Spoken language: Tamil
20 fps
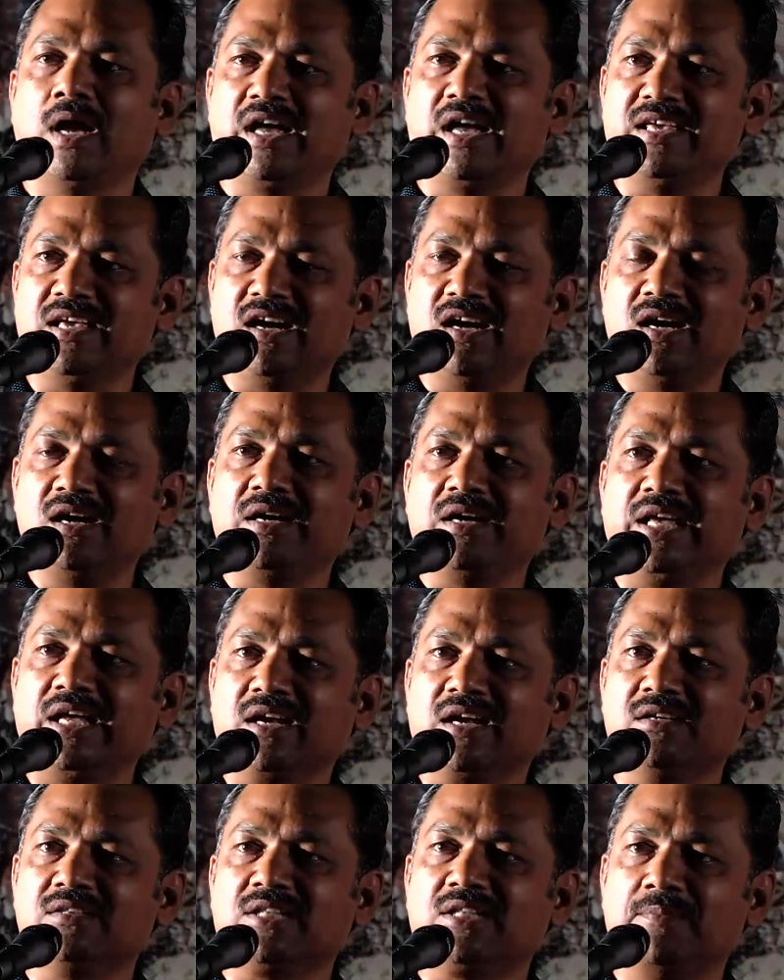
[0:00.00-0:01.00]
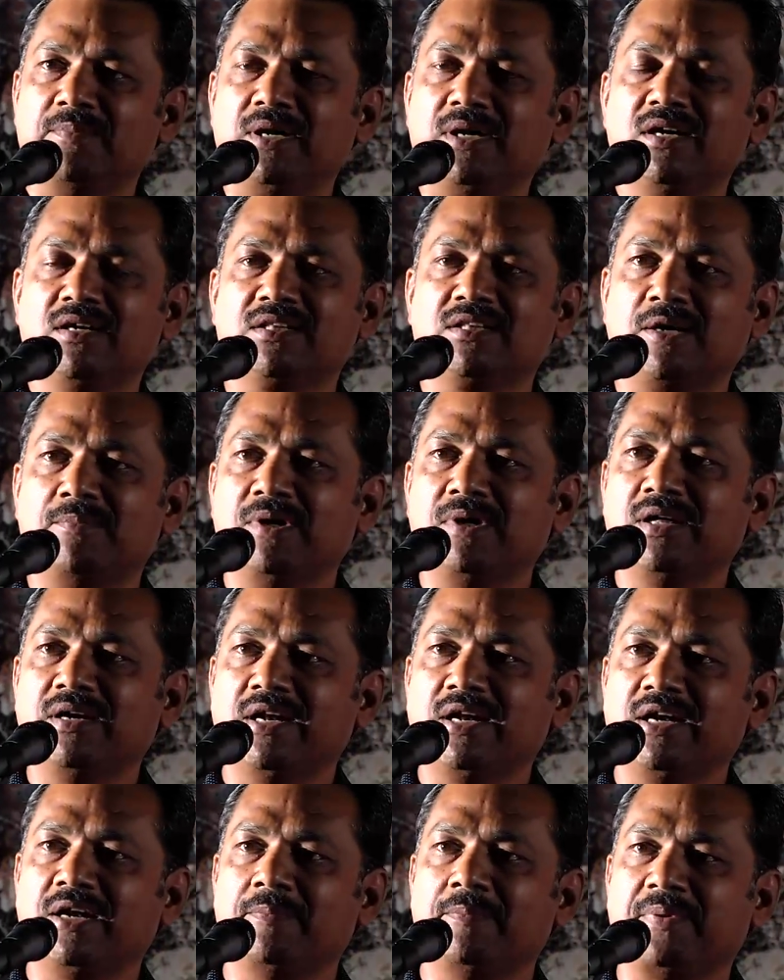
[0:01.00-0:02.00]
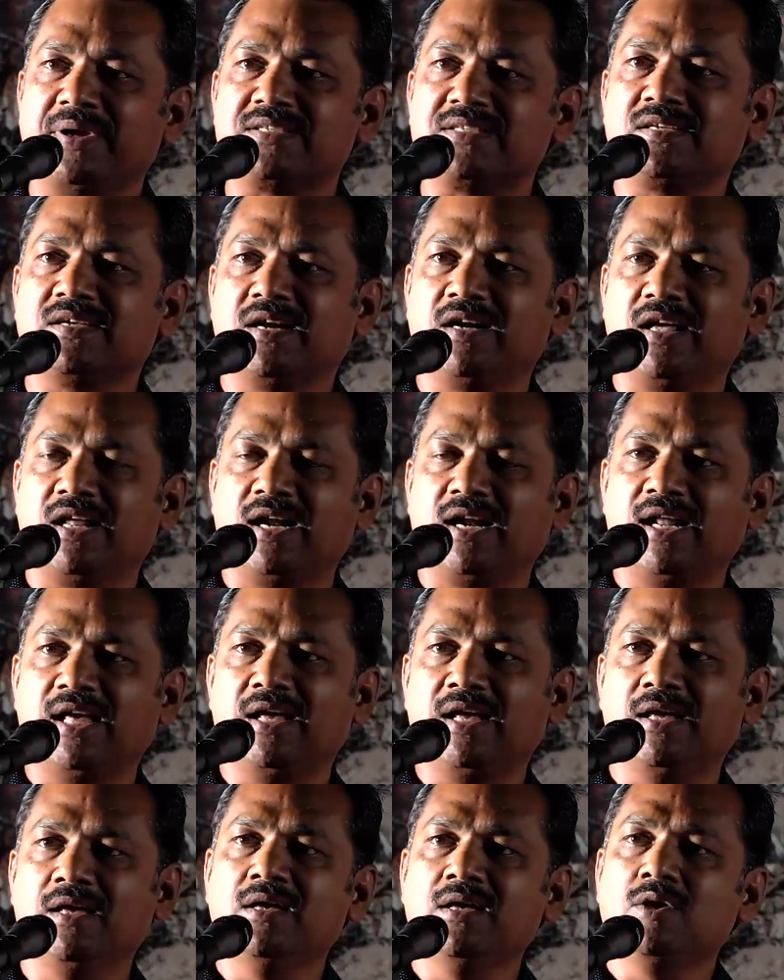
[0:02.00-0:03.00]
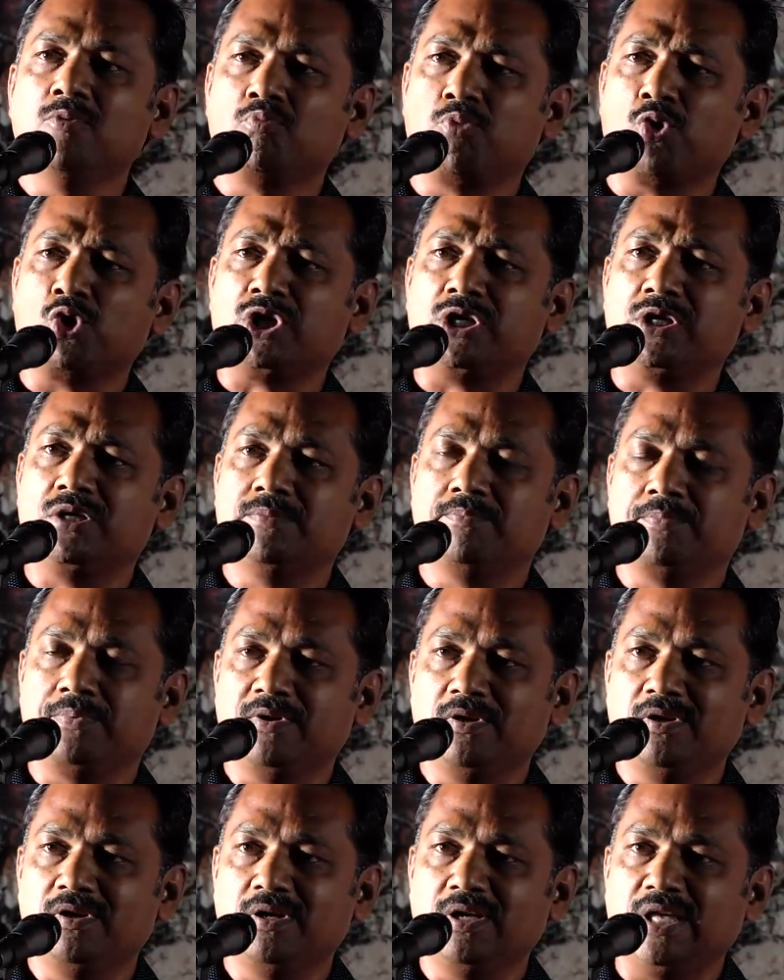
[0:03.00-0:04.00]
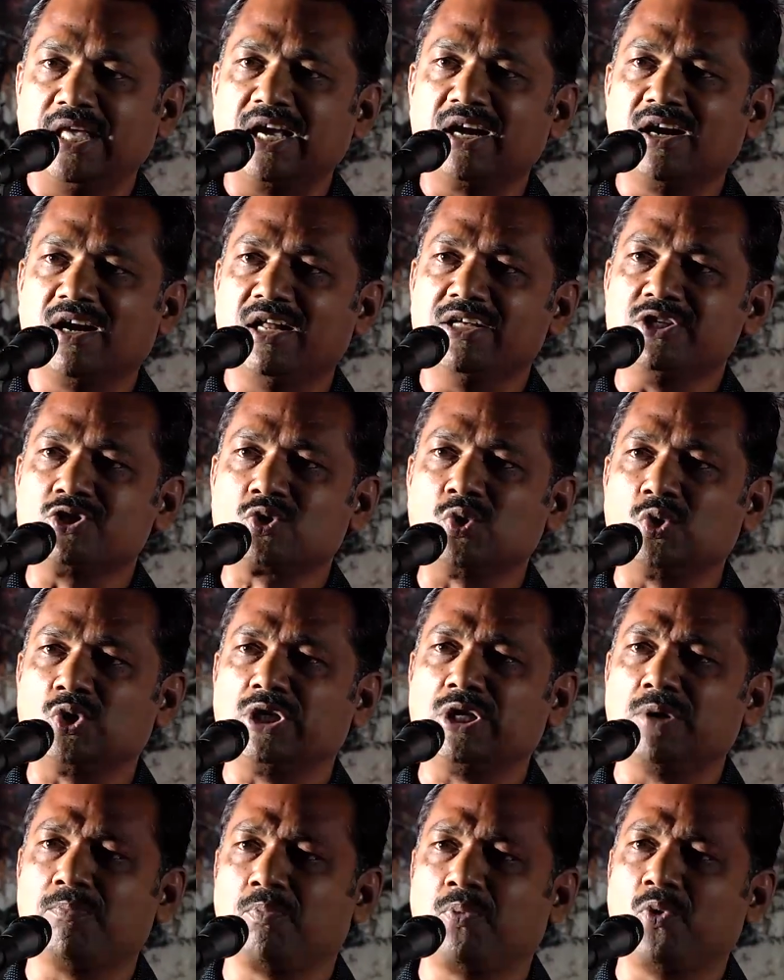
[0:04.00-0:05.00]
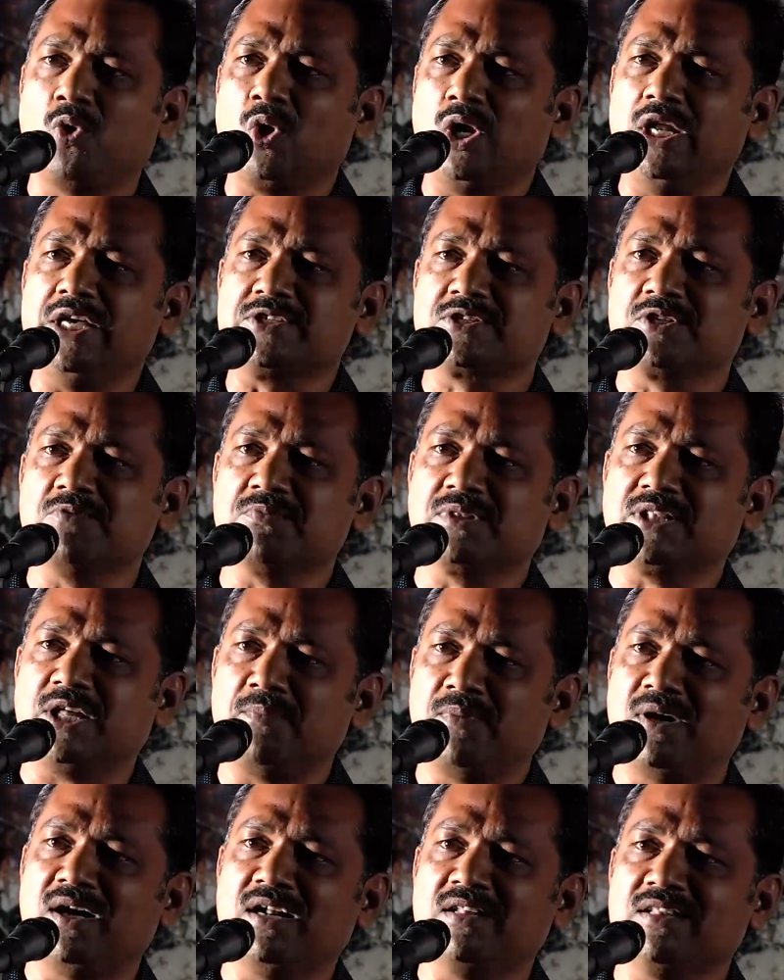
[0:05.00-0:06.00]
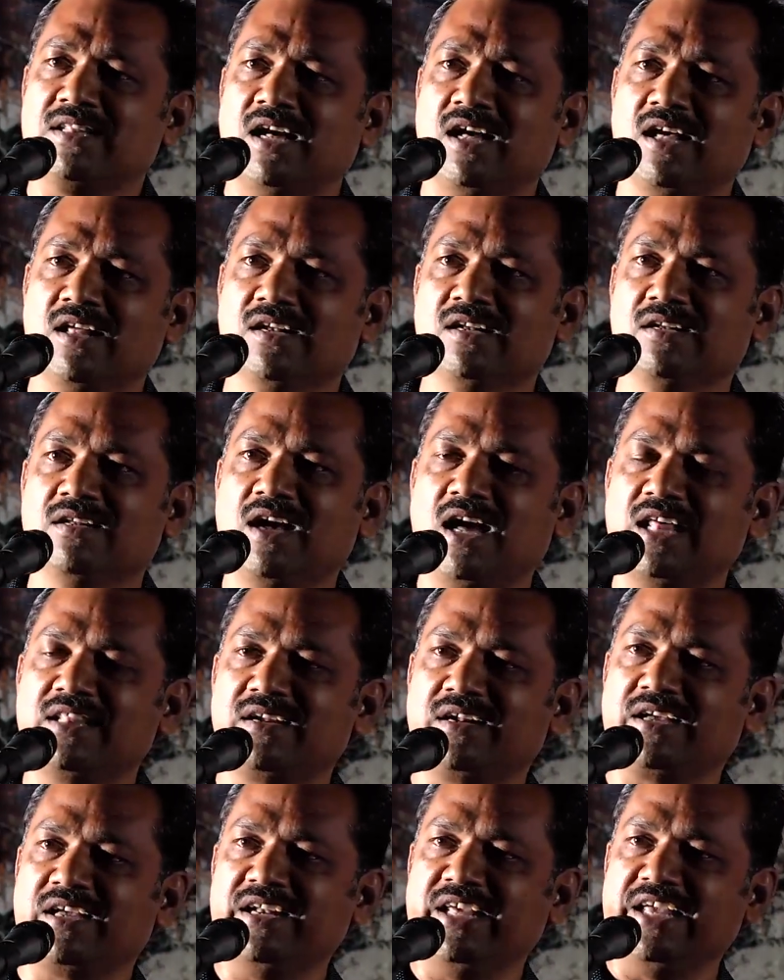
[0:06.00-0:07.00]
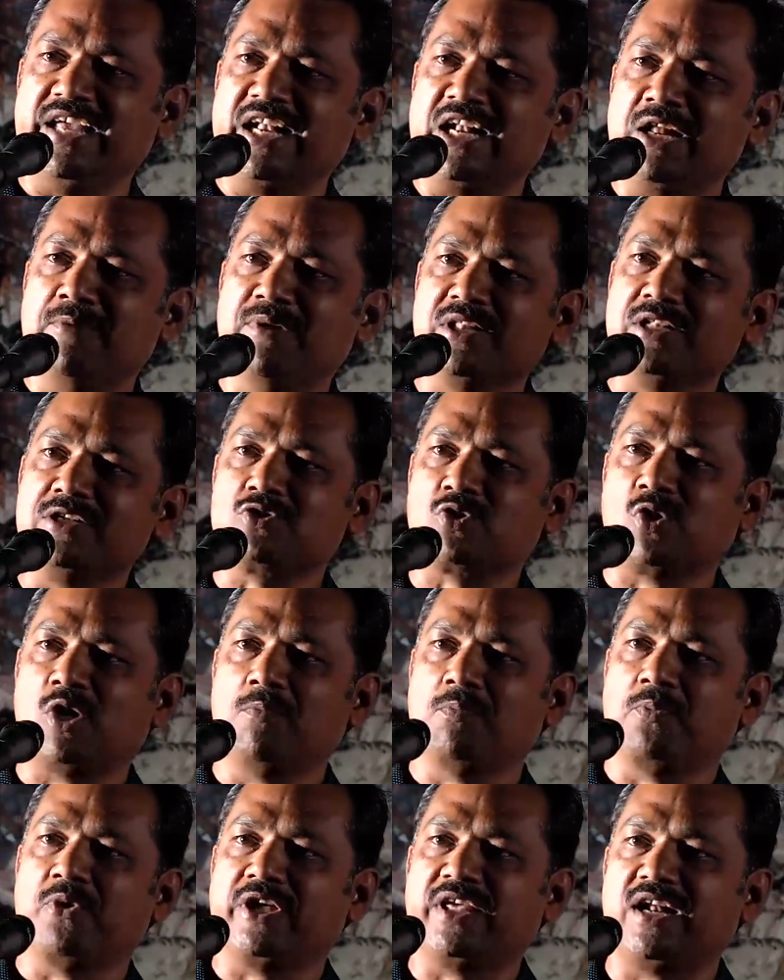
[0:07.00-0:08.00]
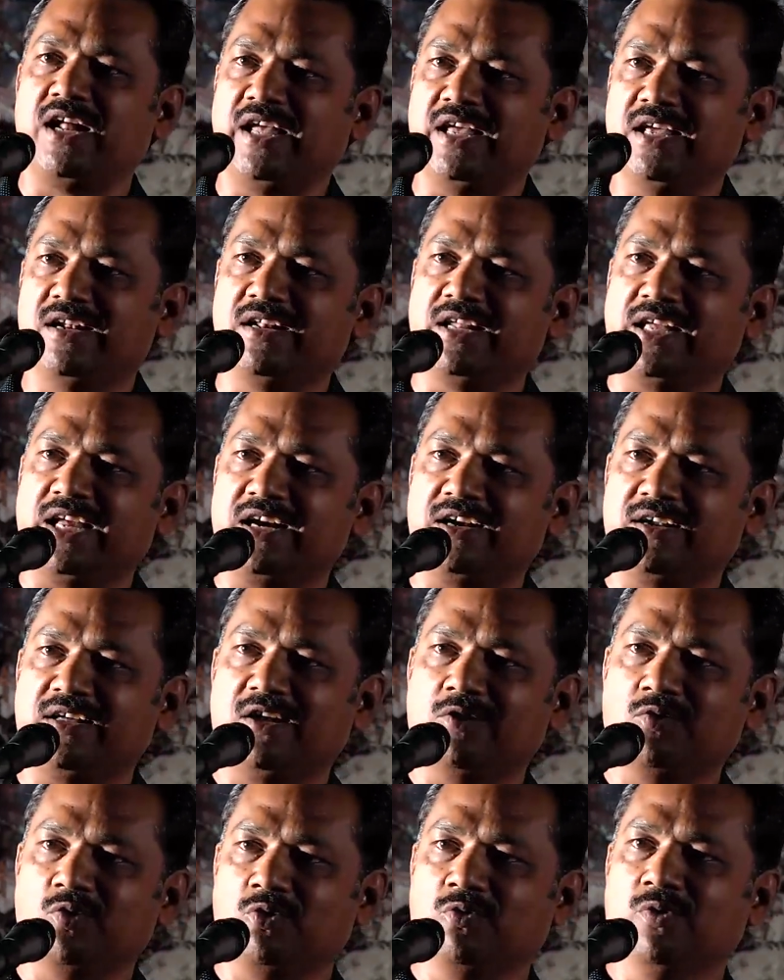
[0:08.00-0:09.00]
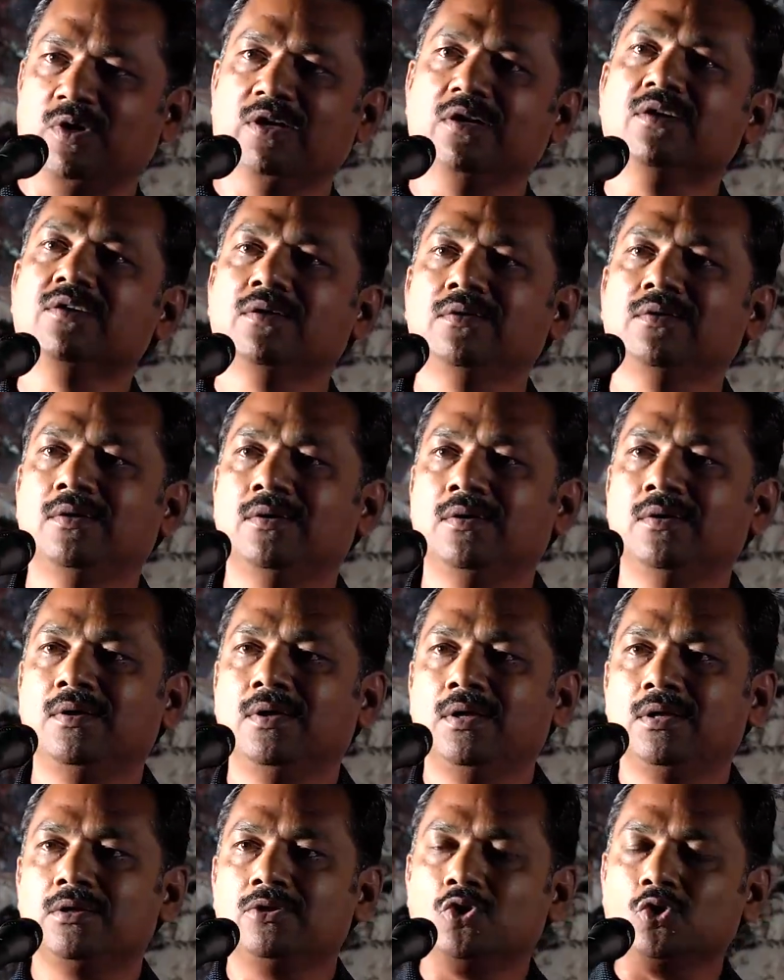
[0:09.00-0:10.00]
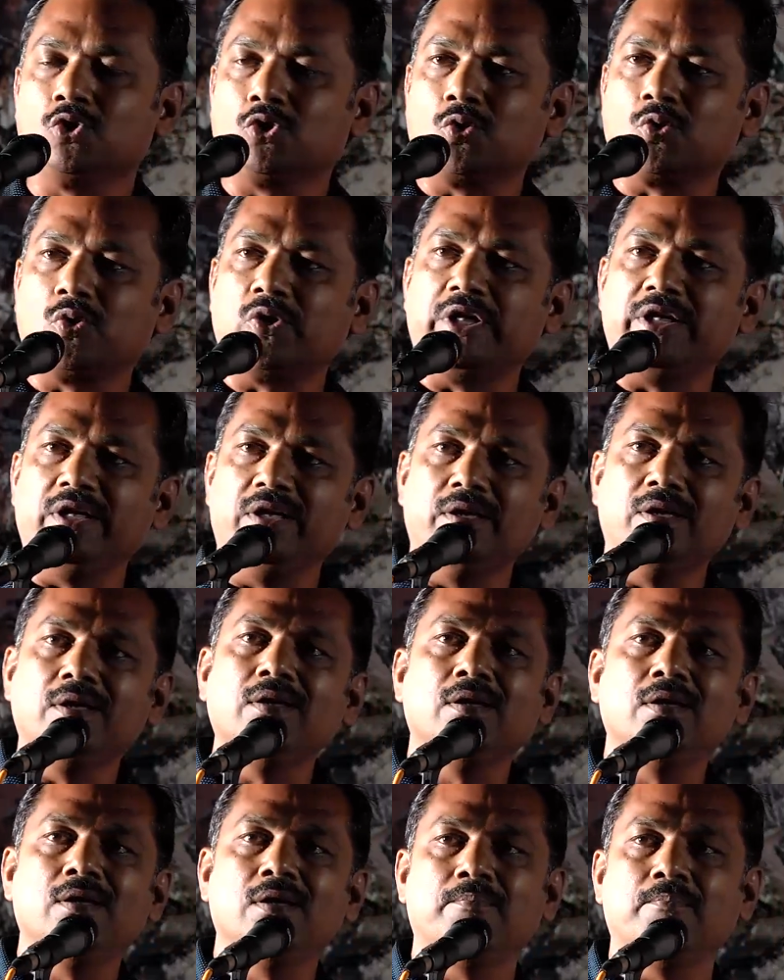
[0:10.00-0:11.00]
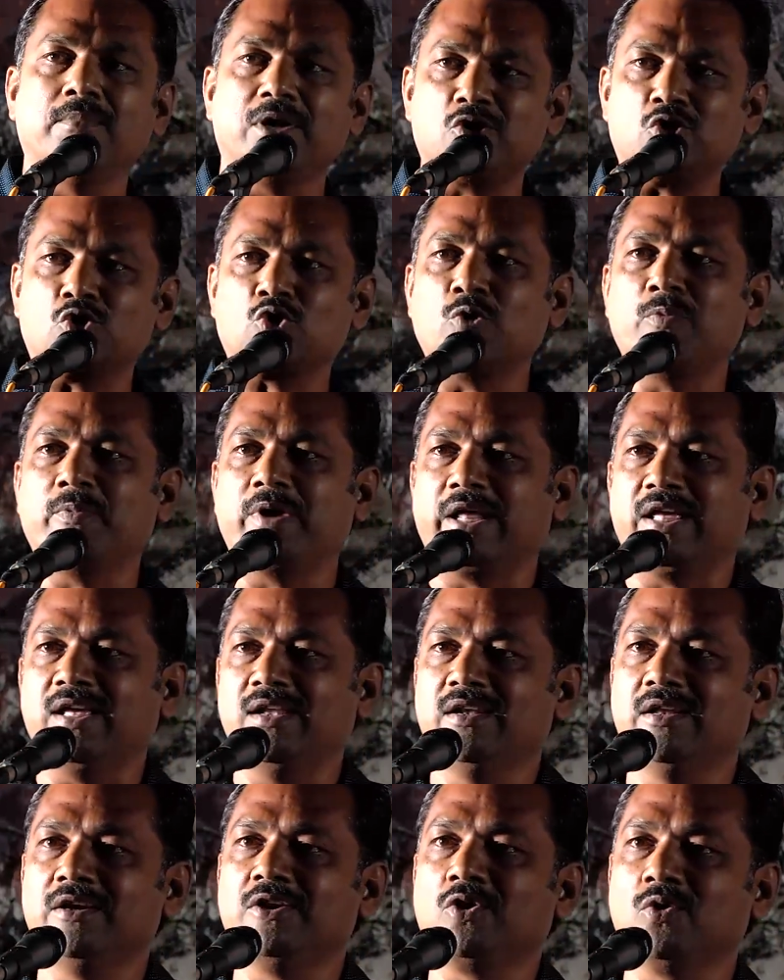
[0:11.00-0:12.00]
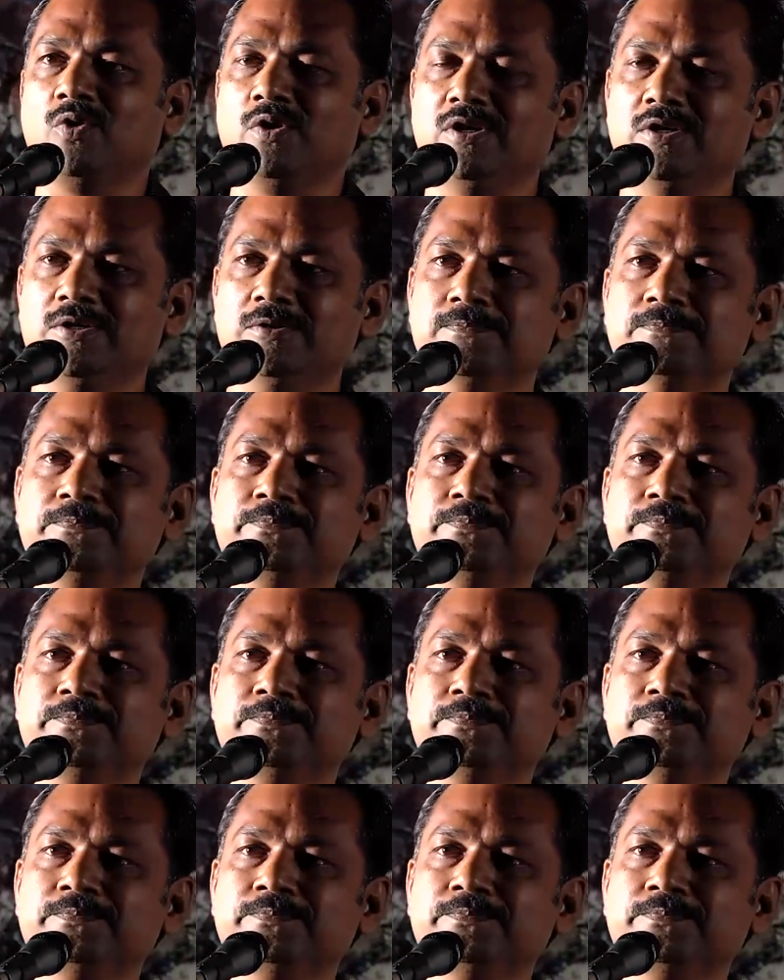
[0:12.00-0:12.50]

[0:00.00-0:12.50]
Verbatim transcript: ஐயா நீங்கள் தமிழன் தமிழன் என்று பேசுகிறீர்களே பொட் எங்களை சுட்ட போலீஸும் தமிழன் தான் அதற்கு நீ என்ன பதில் சொல்லப் போகிறாய் என்று கேட்டான் ஒருவன் தூத்துக்குடி மருத்துவமனையில் நின்று கொண்டு